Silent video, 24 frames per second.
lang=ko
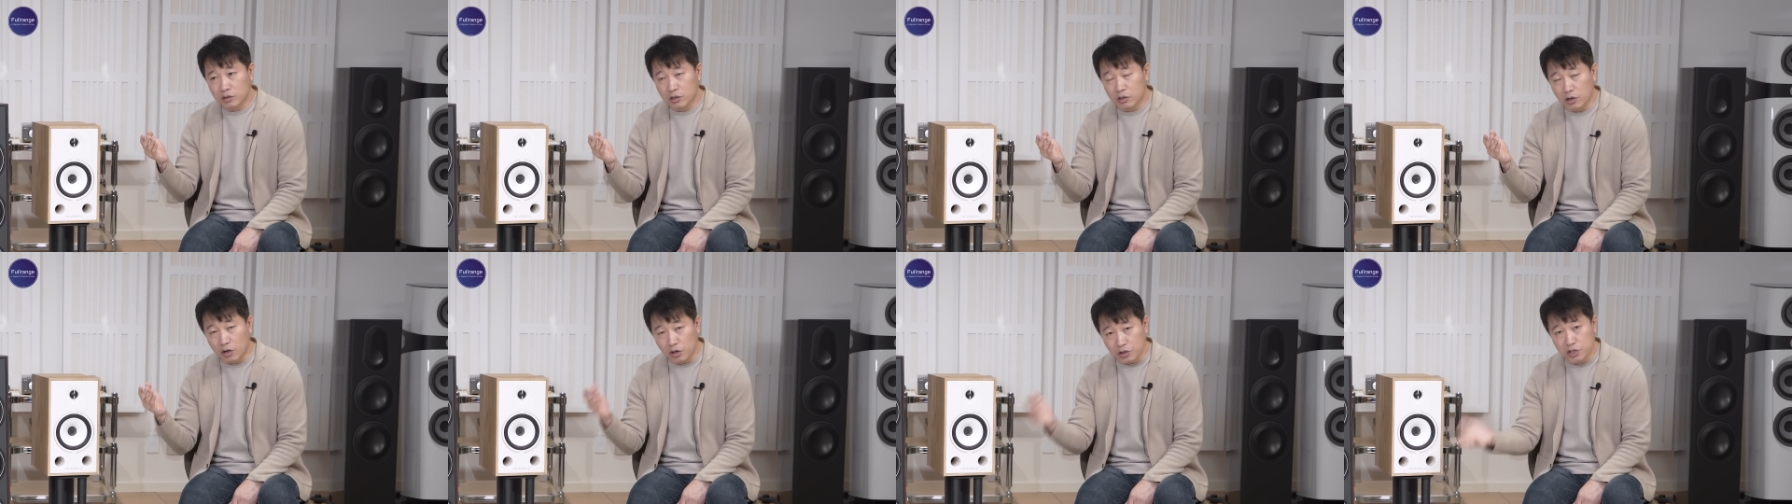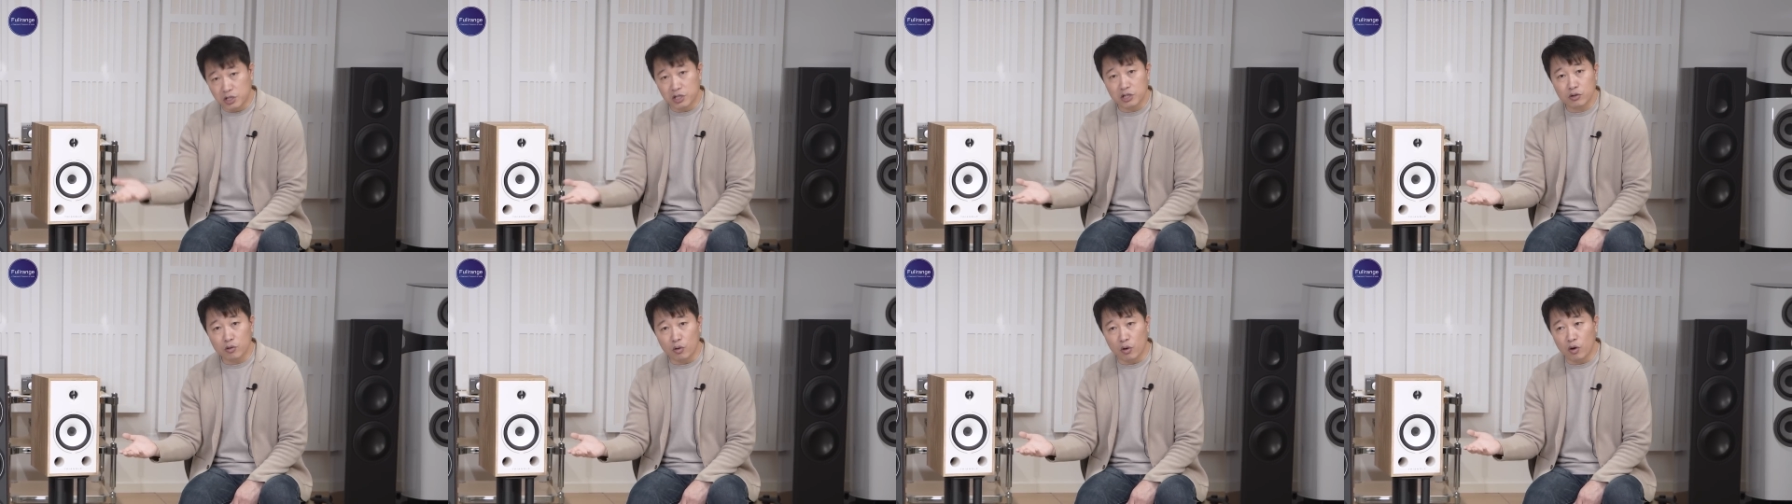
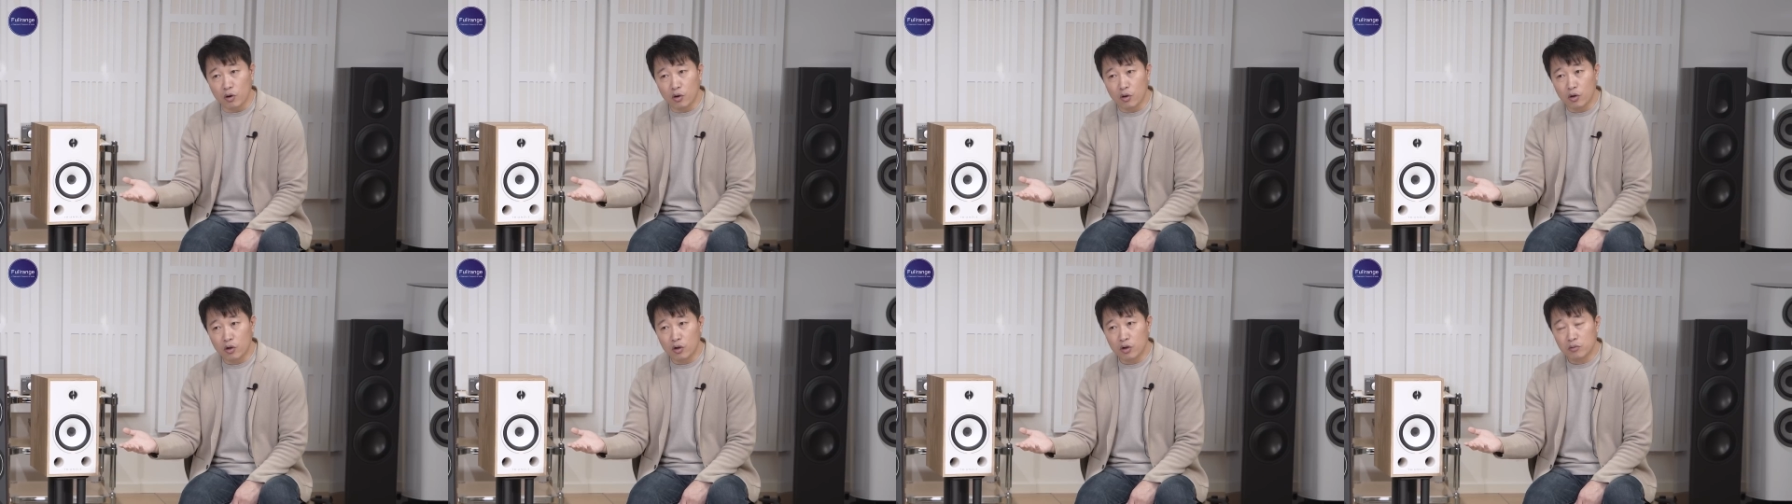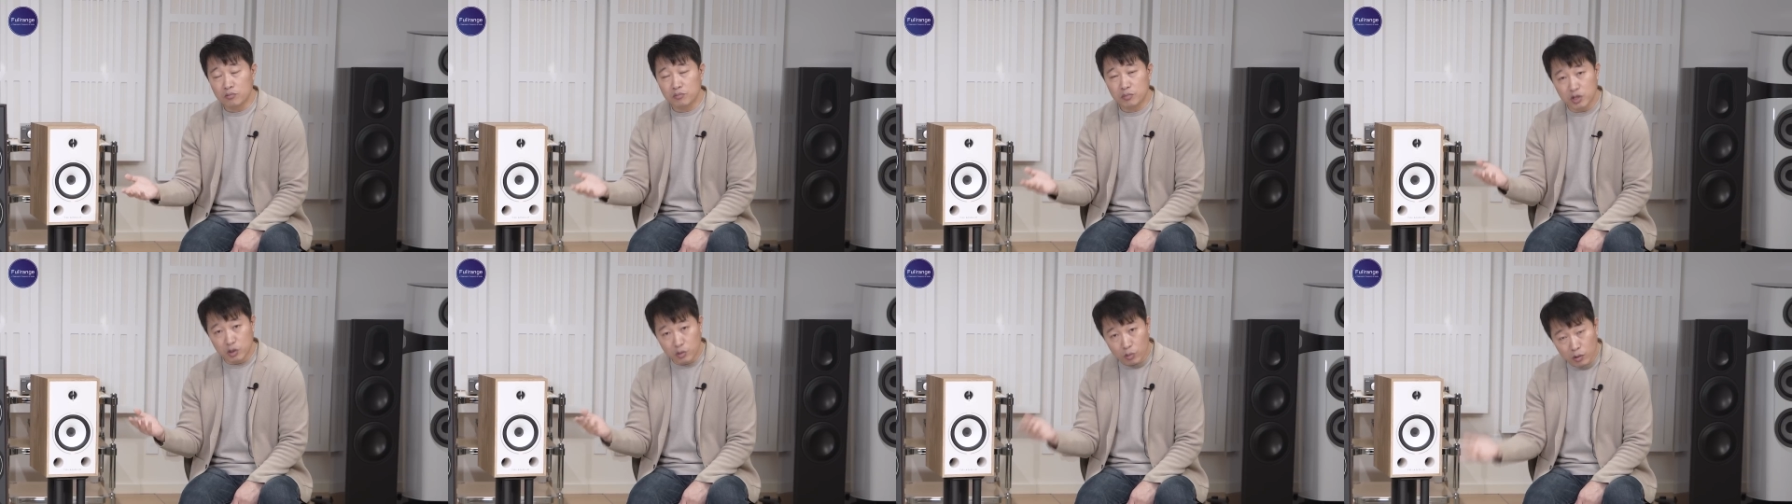거칠고
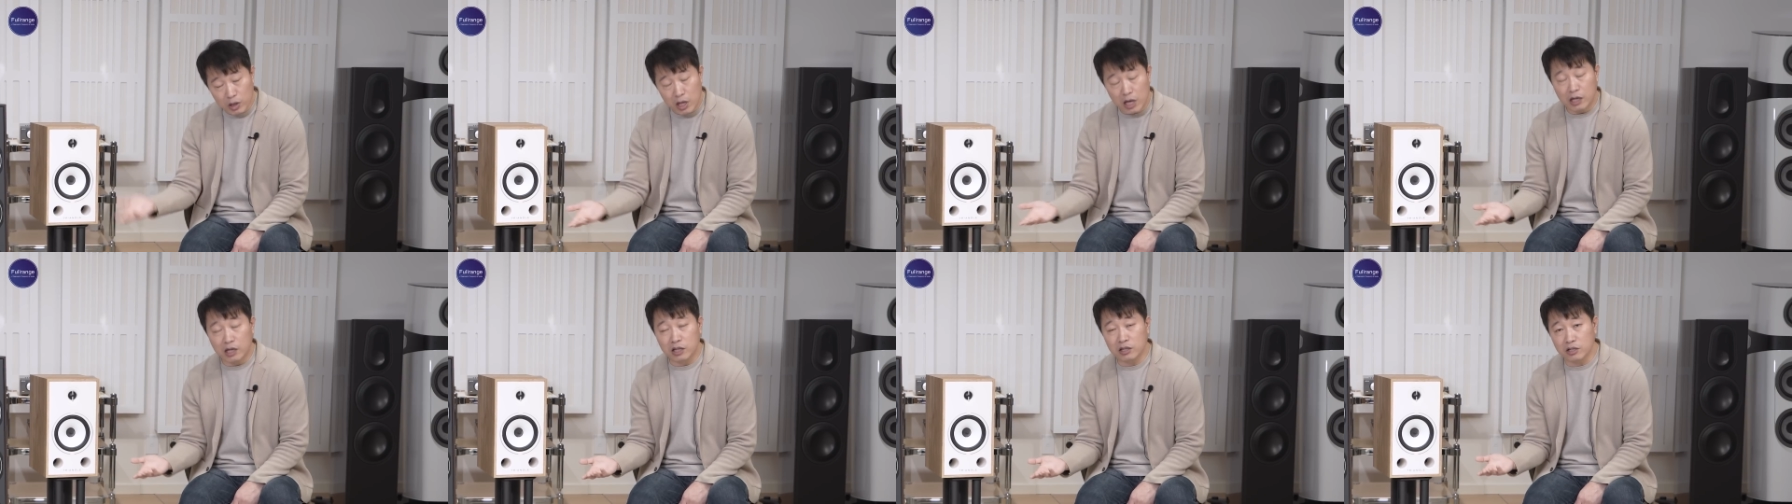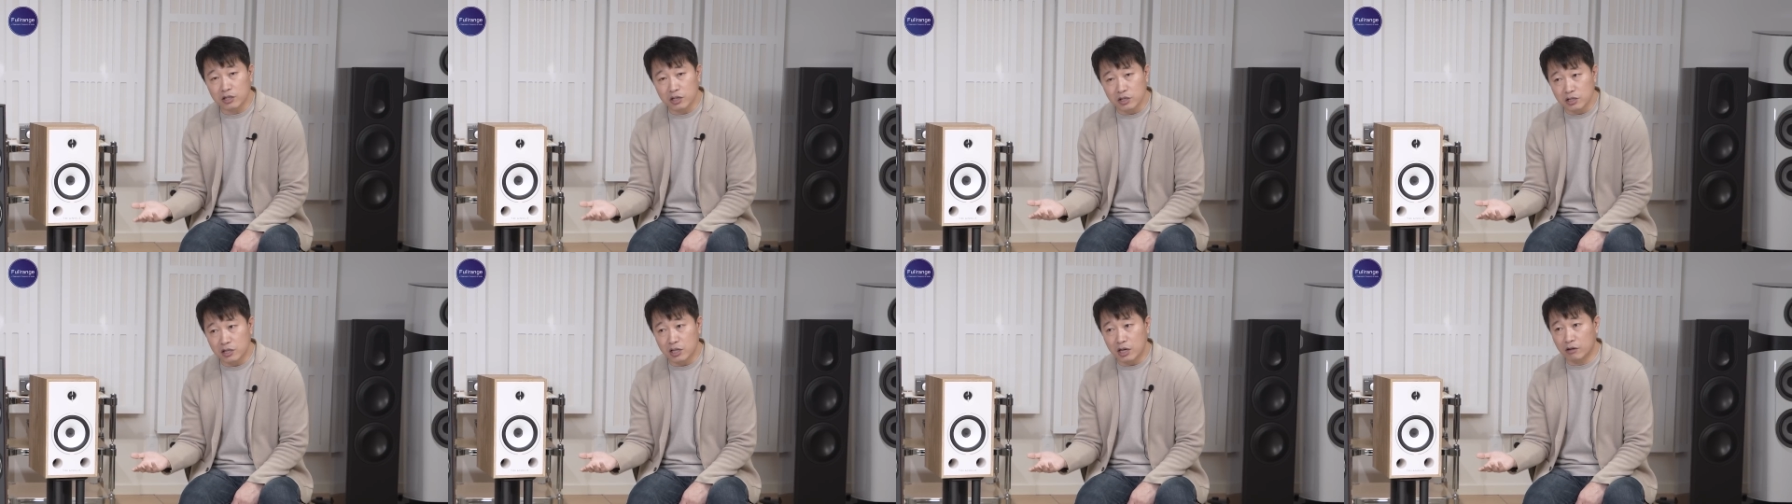피곤하게
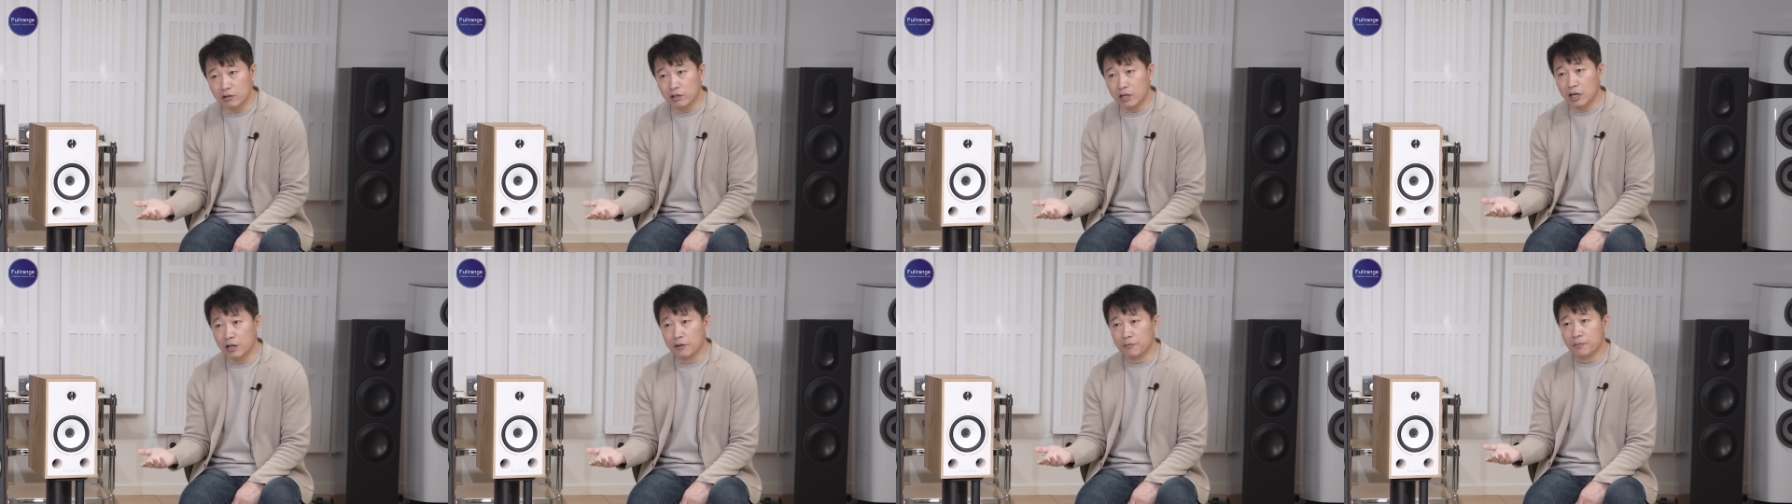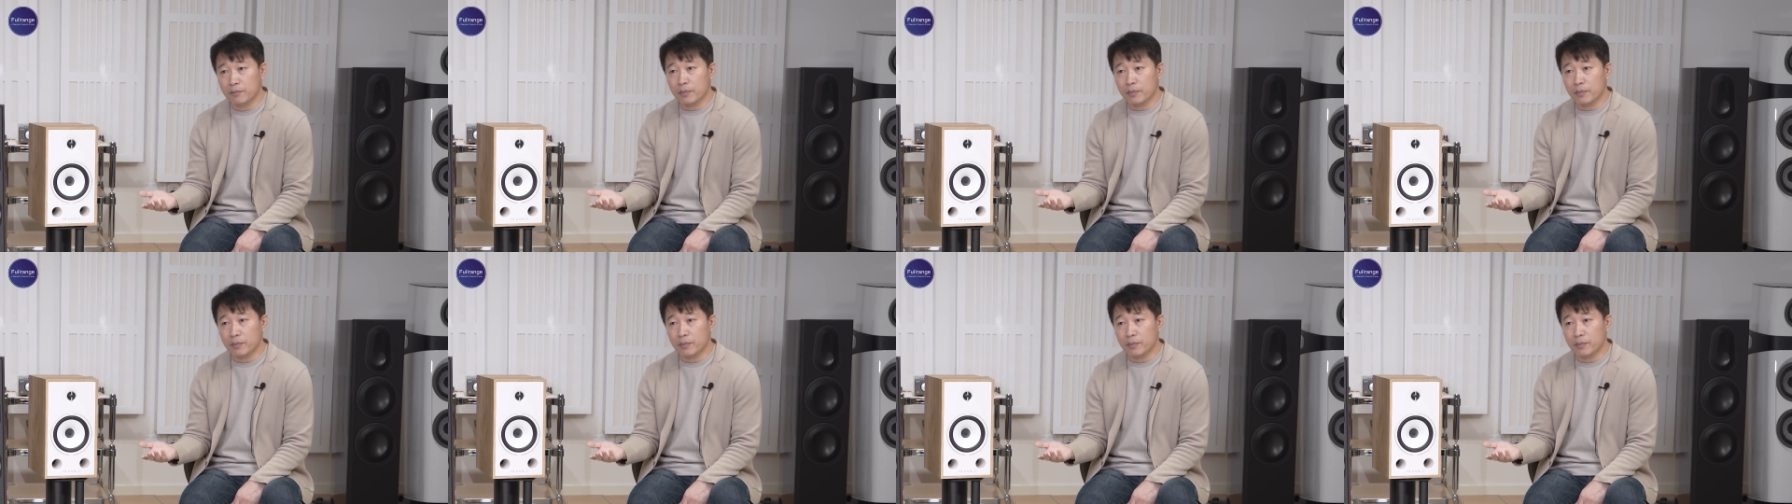느껴진다거나,